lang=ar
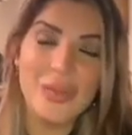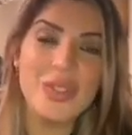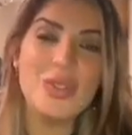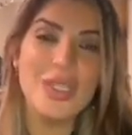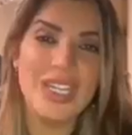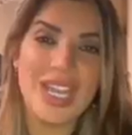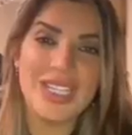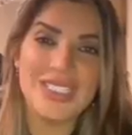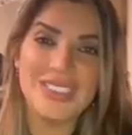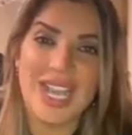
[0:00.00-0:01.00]
وبيجوني
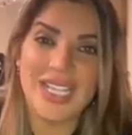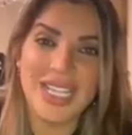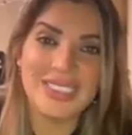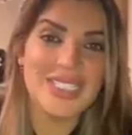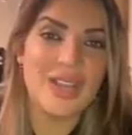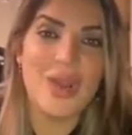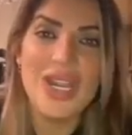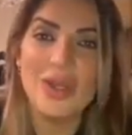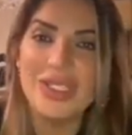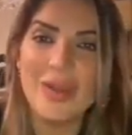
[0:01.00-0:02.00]
ناس دعايات كذا
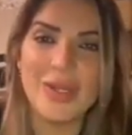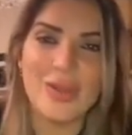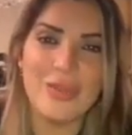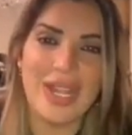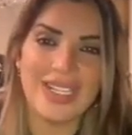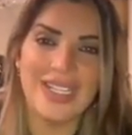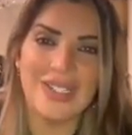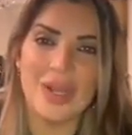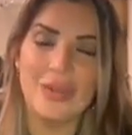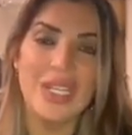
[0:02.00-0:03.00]
وهلا قدام الكل
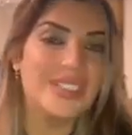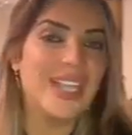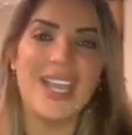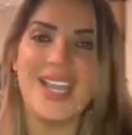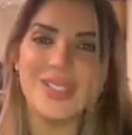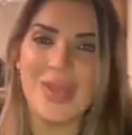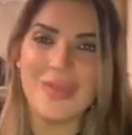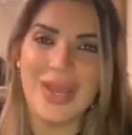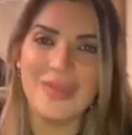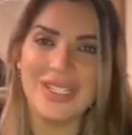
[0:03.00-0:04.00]
بحكي لكم دعايات
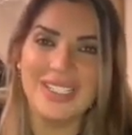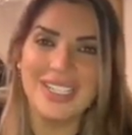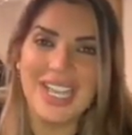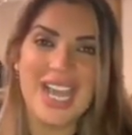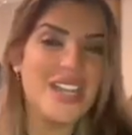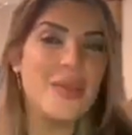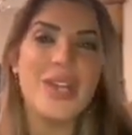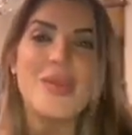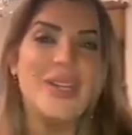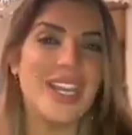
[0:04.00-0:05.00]
ما بعمل انا
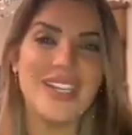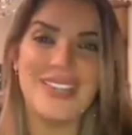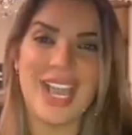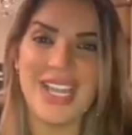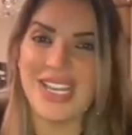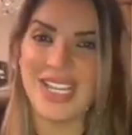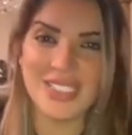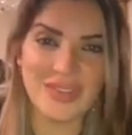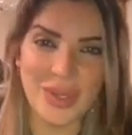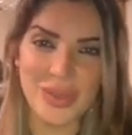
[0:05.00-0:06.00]
معكم من غير دعايه
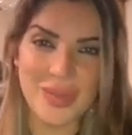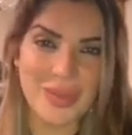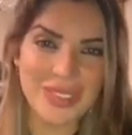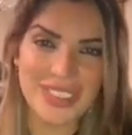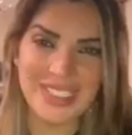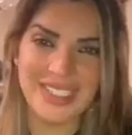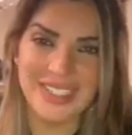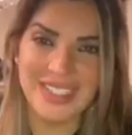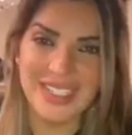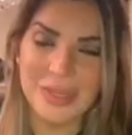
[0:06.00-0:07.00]
لا تدفعوا ما
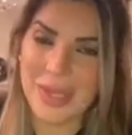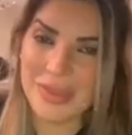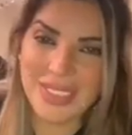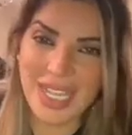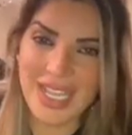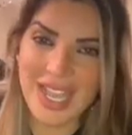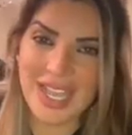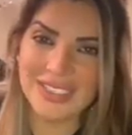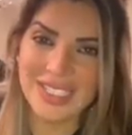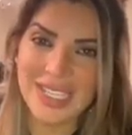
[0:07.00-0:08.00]
بدي ما بدي
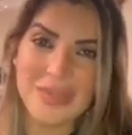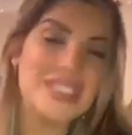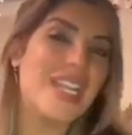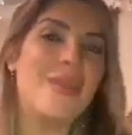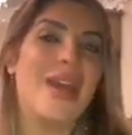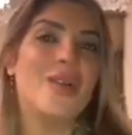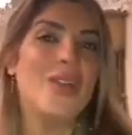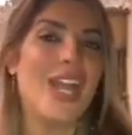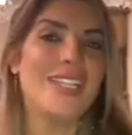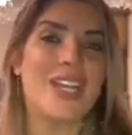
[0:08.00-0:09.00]
دعايات بس انا
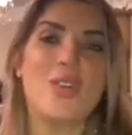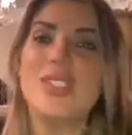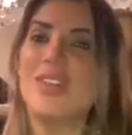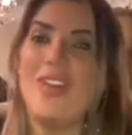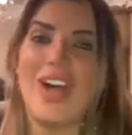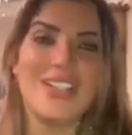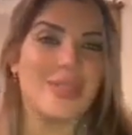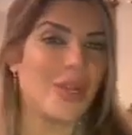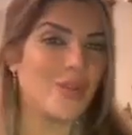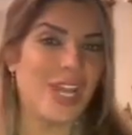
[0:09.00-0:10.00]
مع كل حدا كل
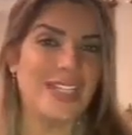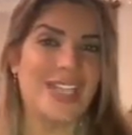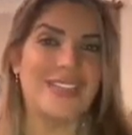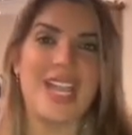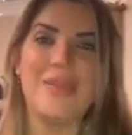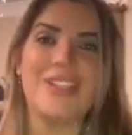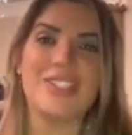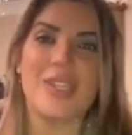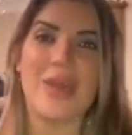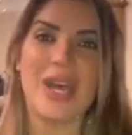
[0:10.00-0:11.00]
صفحاتي مع كل حدا داعمه
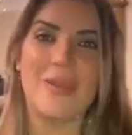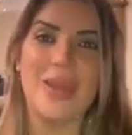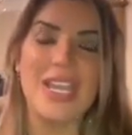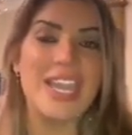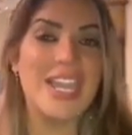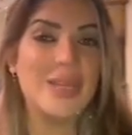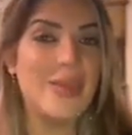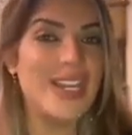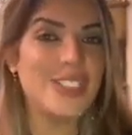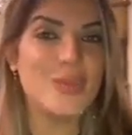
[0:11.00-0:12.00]
للشباب هيك